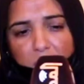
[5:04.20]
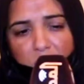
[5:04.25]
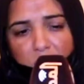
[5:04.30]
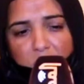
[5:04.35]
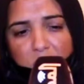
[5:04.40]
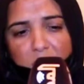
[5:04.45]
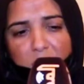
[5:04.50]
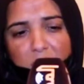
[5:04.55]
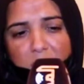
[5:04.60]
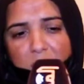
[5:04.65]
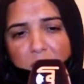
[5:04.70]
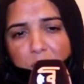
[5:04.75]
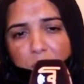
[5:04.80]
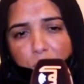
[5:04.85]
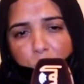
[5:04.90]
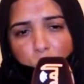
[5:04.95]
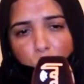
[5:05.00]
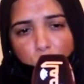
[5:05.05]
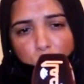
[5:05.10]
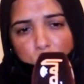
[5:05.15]
راجلي اللي كان
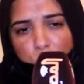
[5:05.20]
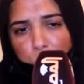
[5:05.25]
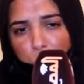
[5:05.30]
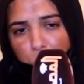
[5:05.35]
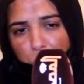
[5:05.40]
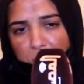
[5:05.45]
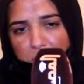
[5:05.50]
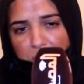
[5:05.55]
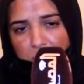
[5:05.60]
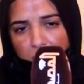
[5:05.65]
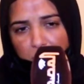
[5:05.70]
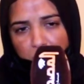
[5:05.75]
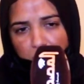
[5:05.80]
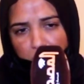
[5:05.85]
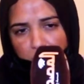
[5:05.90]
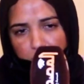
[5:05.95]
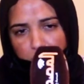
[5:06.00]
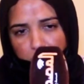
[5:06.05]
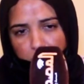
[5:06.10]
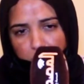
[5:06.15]
عنده خسروا عليا
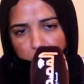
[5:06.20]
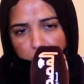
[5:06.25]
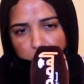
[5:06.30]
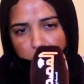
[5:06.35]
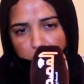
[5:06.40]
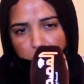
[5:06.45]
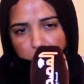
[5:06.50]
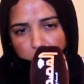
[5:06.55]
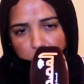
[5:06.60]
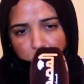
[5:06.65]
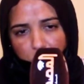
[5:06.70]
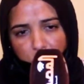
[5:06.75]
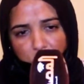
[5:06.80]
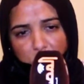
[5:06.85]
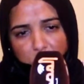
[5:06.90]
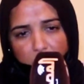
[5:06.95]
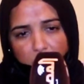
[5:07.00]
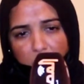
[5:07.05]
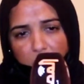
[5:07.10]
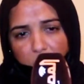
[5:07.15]

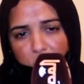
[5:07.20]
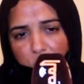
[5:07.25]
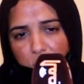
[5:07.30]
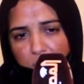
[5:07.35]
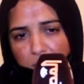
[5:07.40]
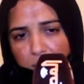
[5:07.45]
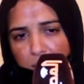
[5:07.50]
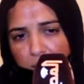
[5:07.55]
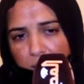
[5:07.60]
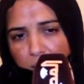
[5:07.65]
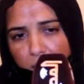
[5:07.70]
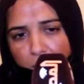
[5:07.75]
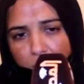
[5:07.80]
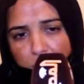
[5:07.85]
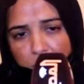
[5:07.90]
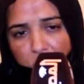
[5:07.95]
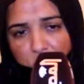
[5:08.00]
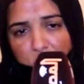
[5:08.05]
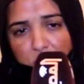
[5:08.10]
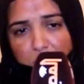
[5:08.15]
جهد لا جهد الله
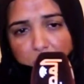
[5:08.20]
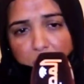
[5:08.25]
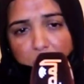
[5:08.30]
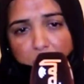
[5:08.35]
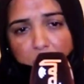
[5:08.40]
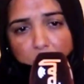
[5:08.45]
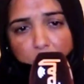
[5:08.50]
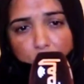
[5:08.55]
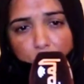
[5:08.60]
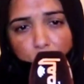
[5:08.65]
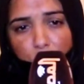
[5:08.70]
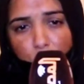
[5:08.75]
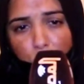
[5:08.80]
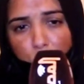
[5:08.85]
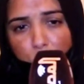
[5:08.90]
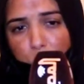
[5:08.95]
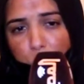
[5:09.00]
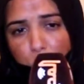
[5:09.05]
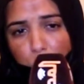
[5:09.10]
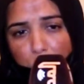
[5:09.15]
راجلي اللي كان عنده
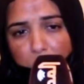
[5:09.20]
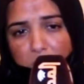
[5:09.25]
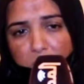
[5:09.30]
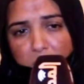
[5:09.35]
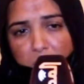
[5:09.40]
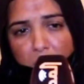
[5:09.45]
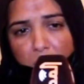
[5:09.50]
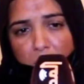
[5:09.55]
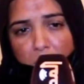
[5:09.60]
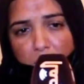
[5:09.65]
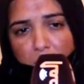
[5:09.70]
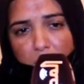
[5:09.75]
خسروا عليا